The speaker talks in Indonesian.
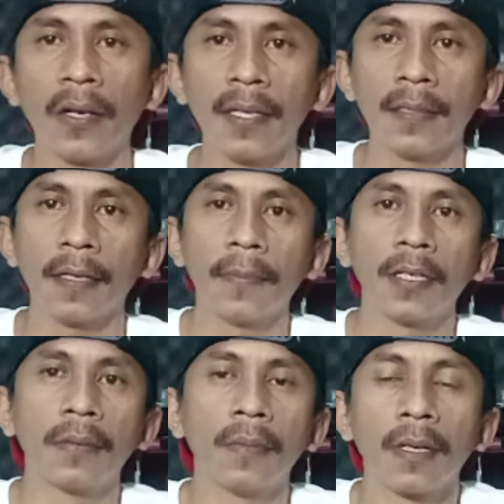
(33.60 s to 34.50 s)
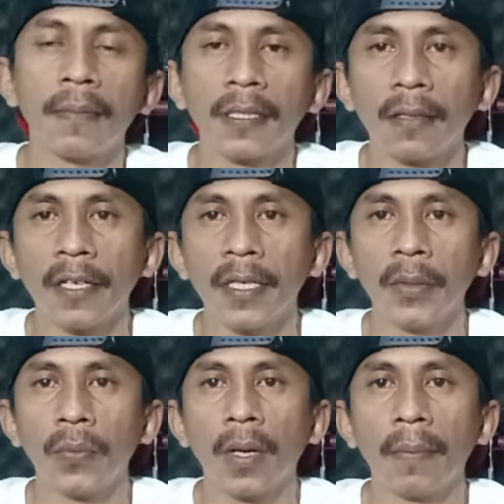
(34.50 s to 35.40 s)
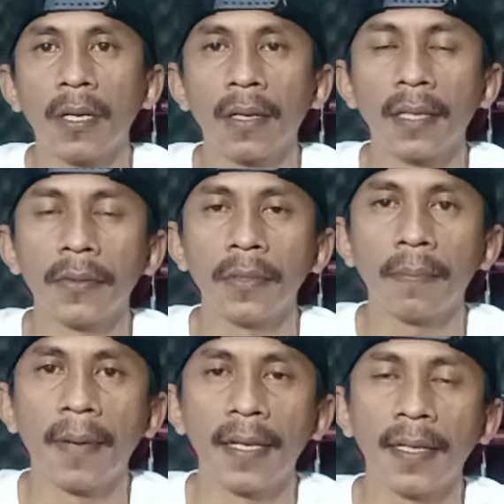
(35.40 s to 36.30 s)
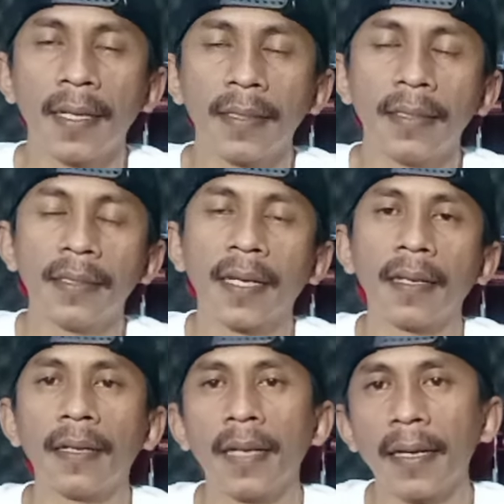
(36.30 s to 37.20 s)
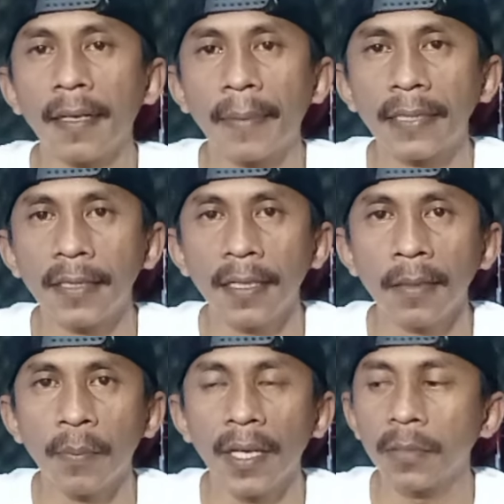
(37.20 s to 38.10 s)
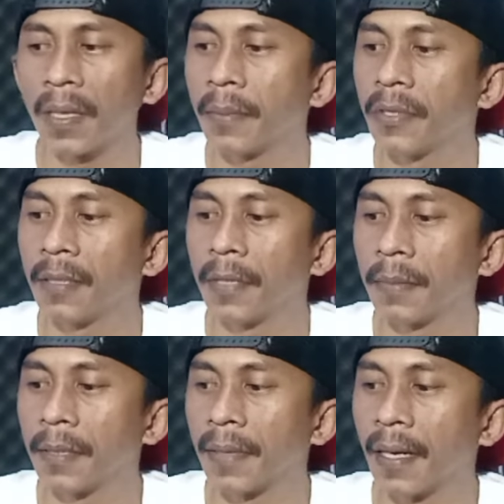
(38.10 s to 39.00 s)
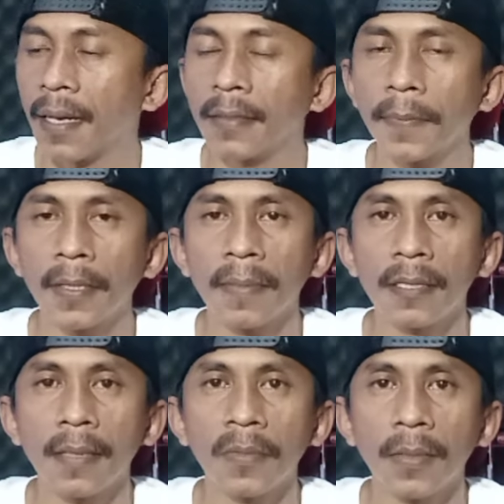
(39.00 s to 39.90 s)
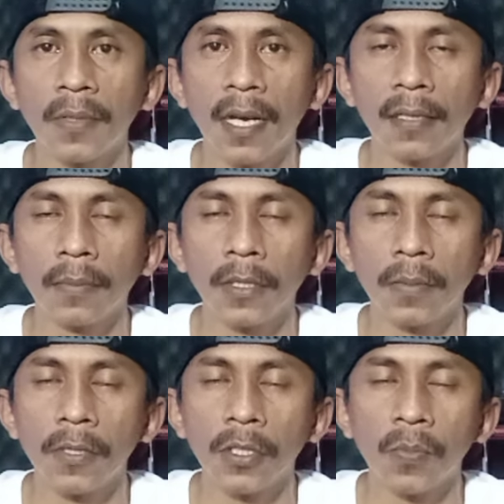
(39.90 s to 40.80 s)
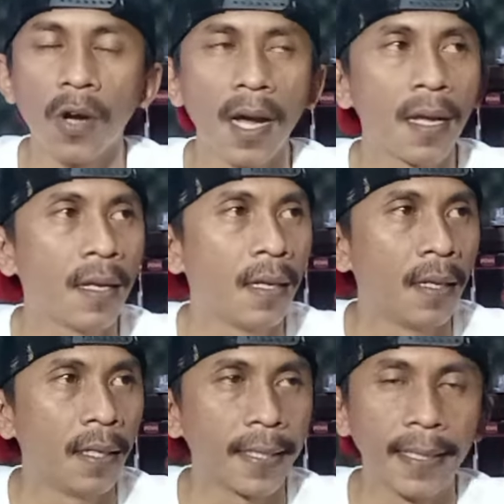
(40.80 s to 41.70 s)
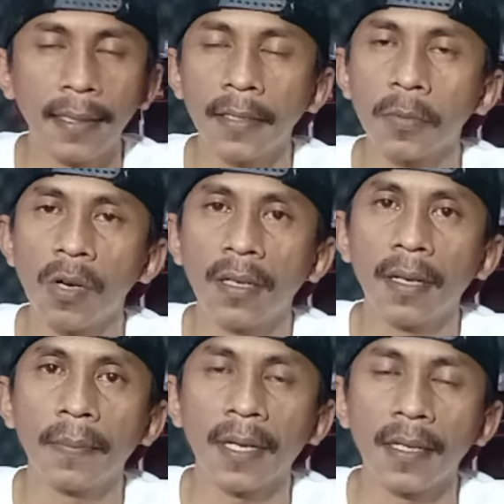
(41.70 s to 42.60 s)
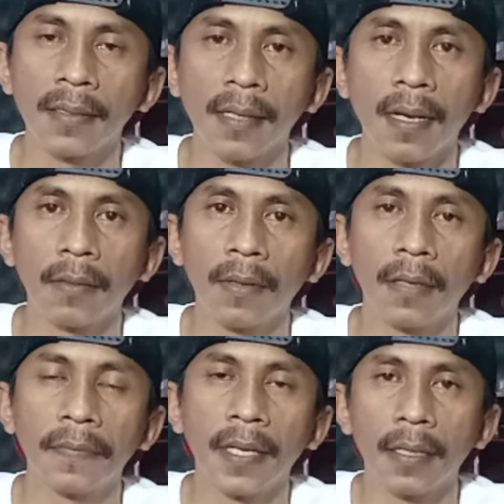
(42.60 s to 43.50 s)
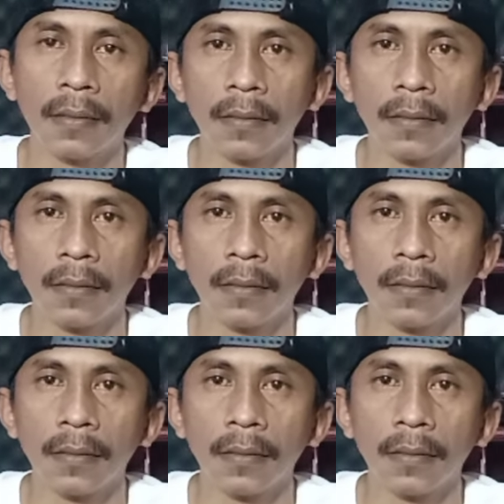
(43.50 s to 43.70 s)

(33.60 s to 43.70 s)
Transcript: Oke, Assalamualaikum warahmatullahi wabarakatuh Kembali lagi di channel Daniel Kansi Baik dimanapun teman-teman berada Seperti biasa mudah-mudahan kita semua Kita semua dalam keadaan sehat walafiat